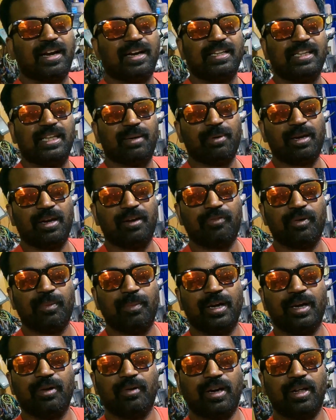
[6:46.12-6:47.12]
அண்ட் இதே மாதிரி
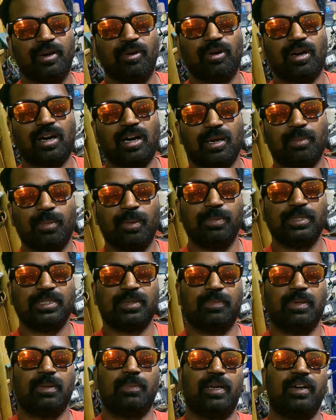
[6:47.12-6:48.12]
இன்ஃபர்மேட்டிவான இன்னொரு
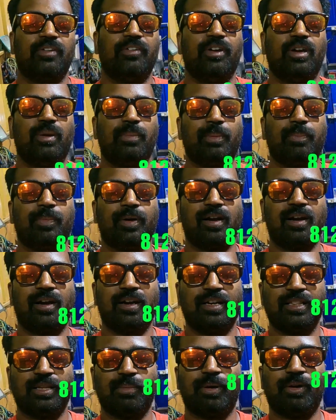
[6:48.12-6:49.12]
ஆட்டோமொபைல் சம்மந்தமான வீடியோ மீட்
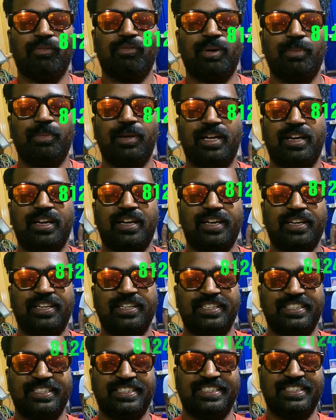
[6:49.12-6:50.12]
பண்ணலாம் அண்ட் பாய் ஃப்ரம்
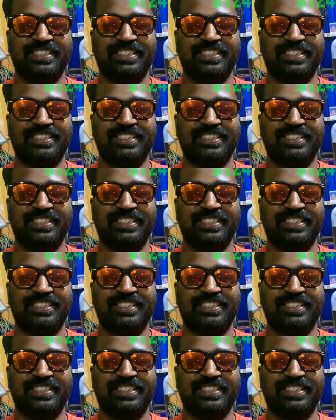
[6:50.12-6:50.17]
இருக்குது